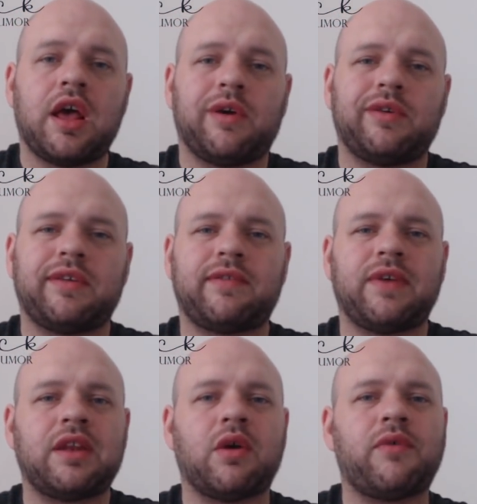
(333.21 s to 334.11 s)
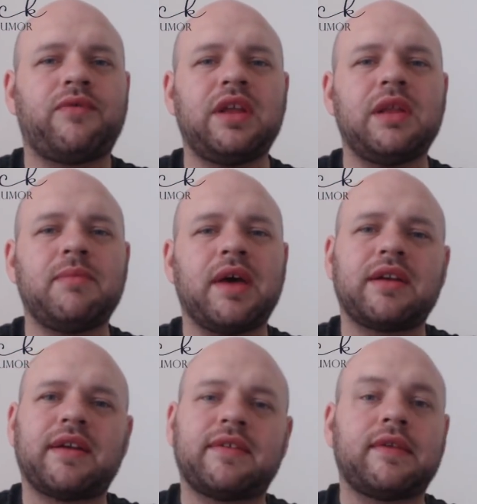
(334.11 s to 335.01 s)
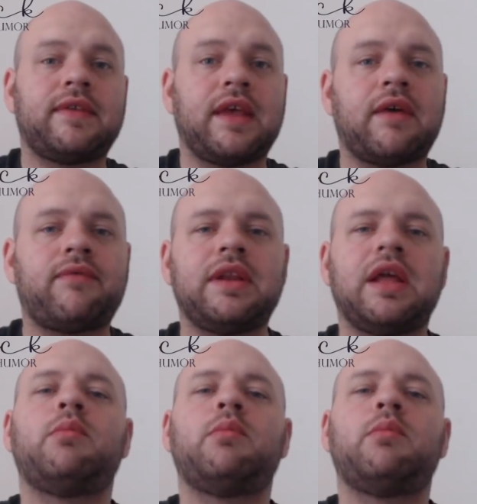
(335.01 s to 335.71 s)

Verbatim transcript: Und es werden noch viele merken, dass sie sehr viele